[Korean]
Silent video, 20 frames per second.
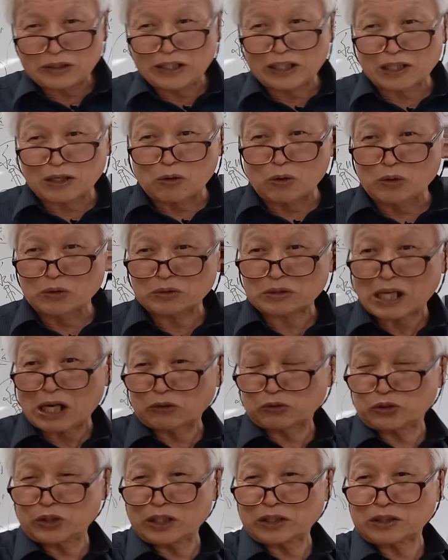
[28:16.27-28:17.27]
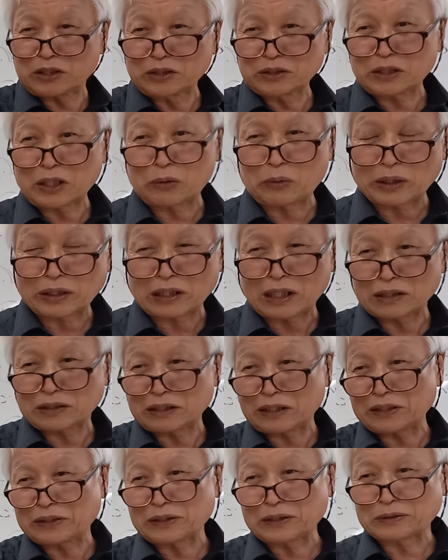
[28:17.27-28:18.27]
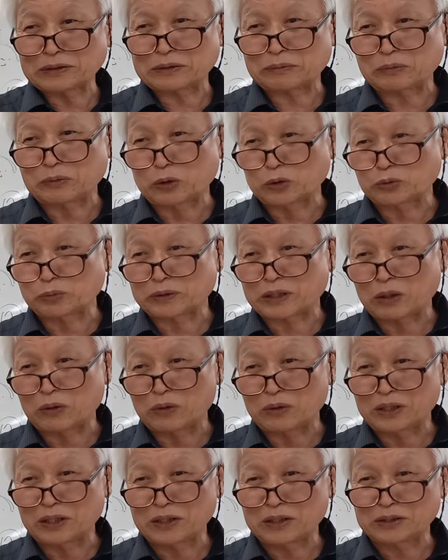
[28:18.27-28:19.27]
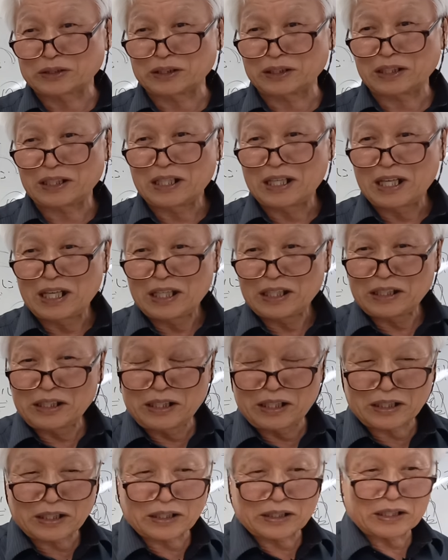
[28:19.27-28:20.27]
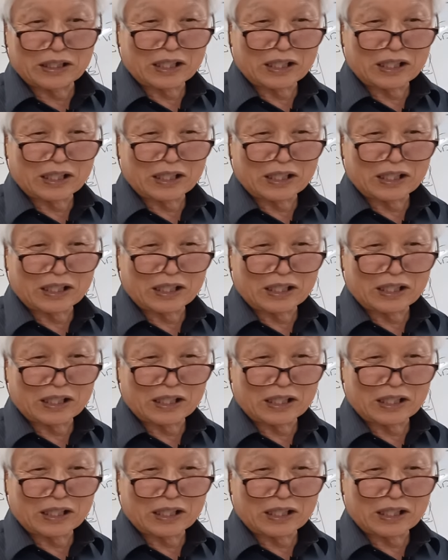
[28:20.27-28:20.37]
제가 오늘 상주에서 영천까지 왔다 갔다 하잖아요. 고속도로 타고. 그러듯이 이렇게